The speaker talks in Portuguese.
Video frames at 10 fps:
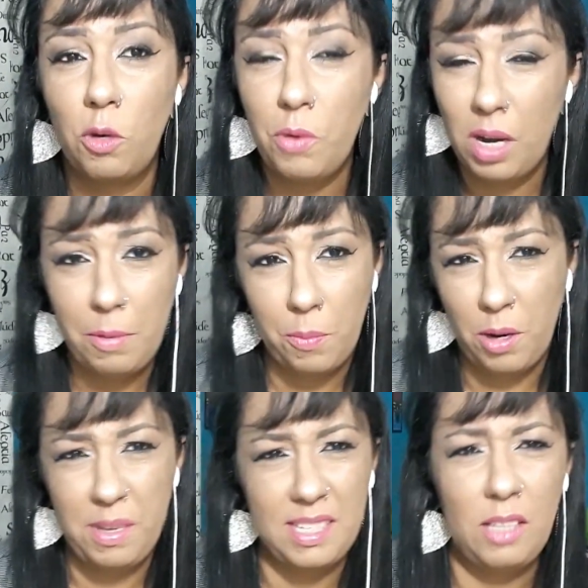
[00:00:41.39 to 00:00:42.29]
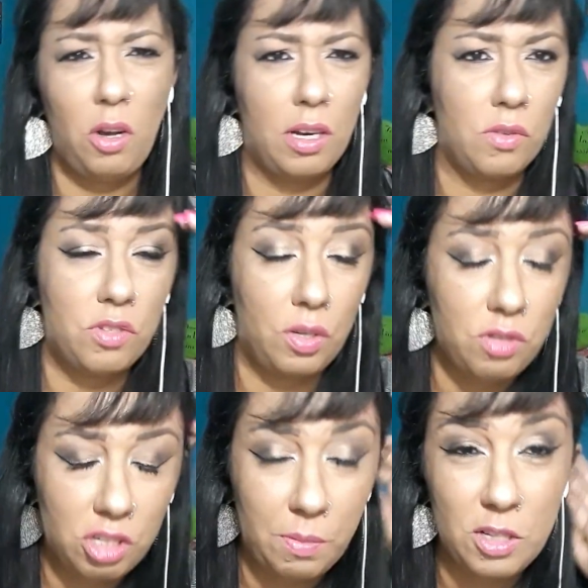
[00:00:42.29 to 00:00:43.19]
o meu cabelo pelo menos adora, não sei o
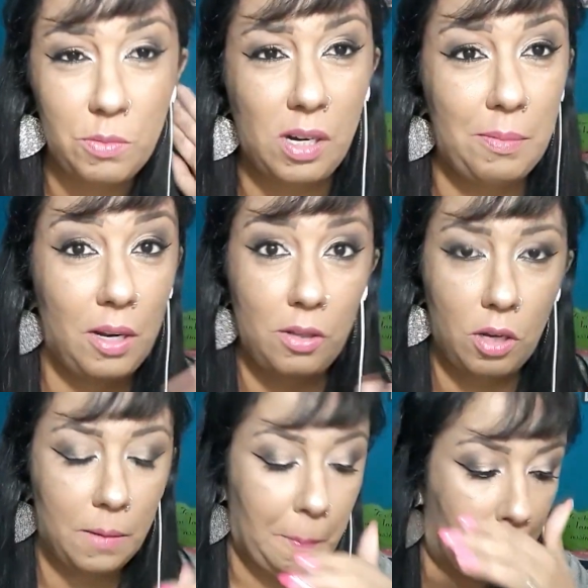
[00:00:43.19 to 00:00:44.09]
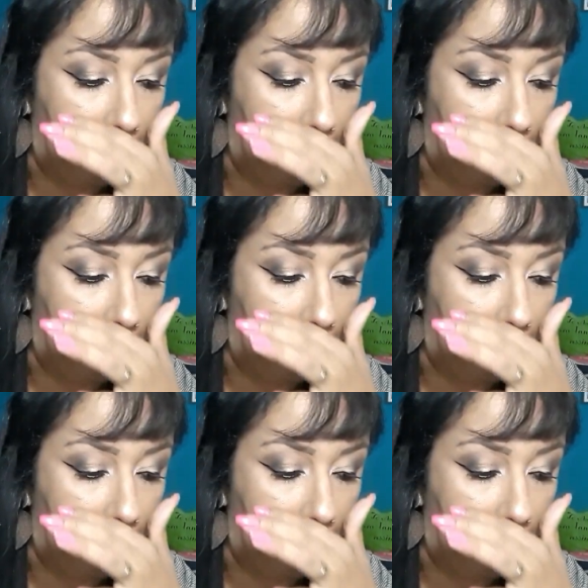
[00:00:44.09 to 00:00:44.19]
seu, mas o meu cabelo adora